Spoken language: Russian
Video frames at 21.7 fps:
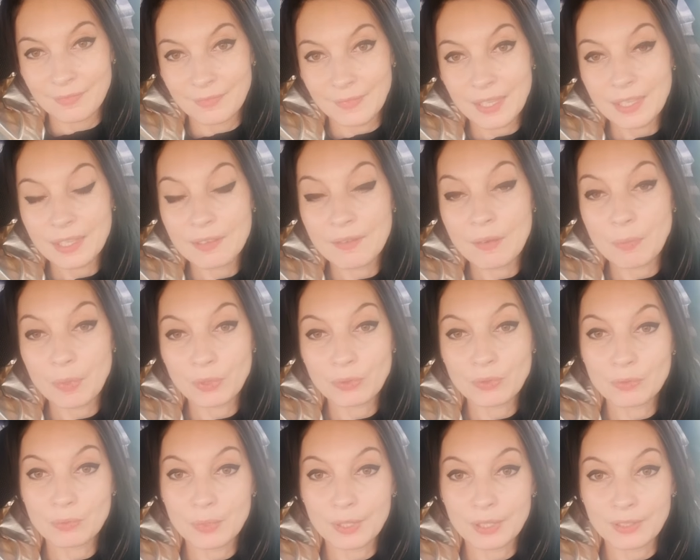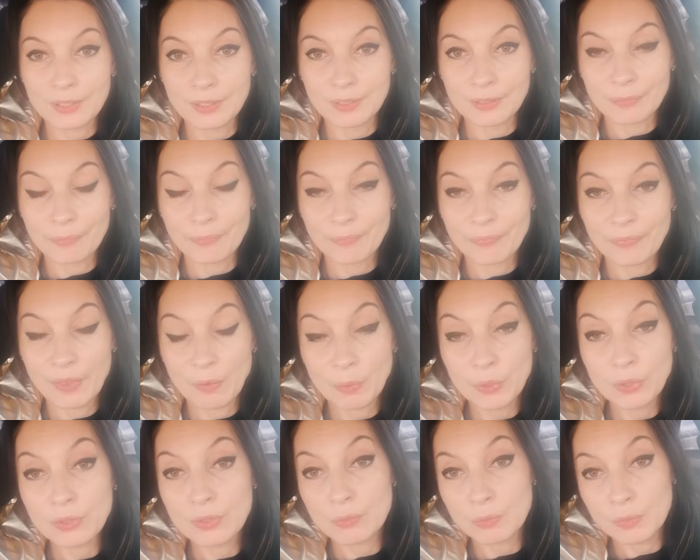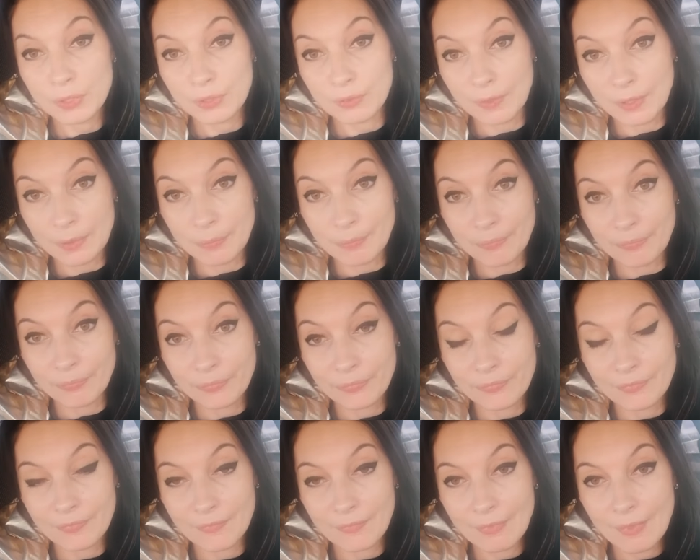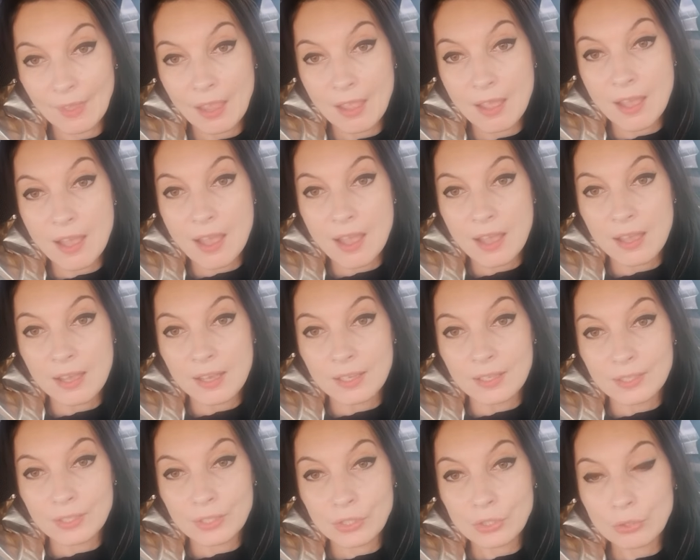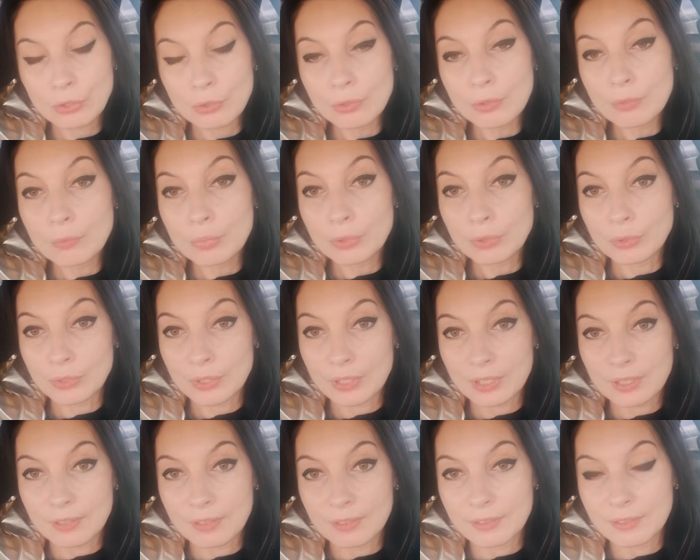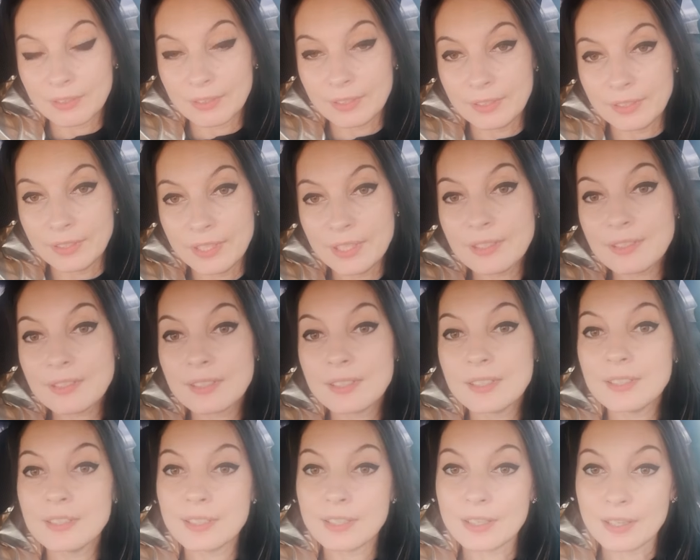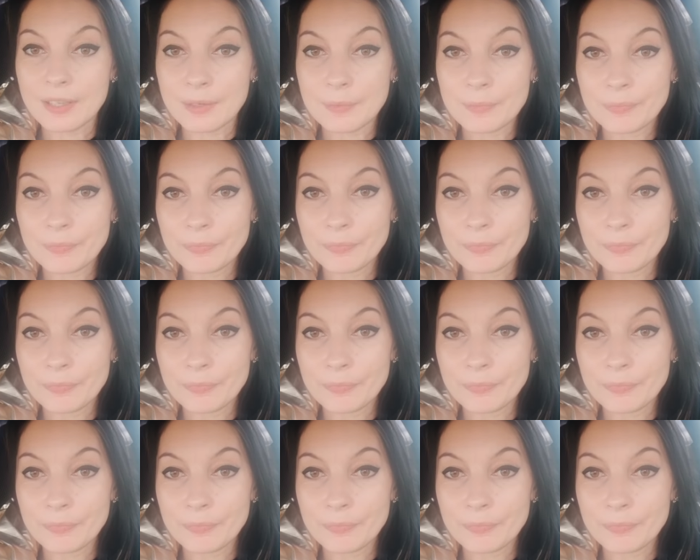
Это вопрос номер один. Вопрос номер два. Что будет, если я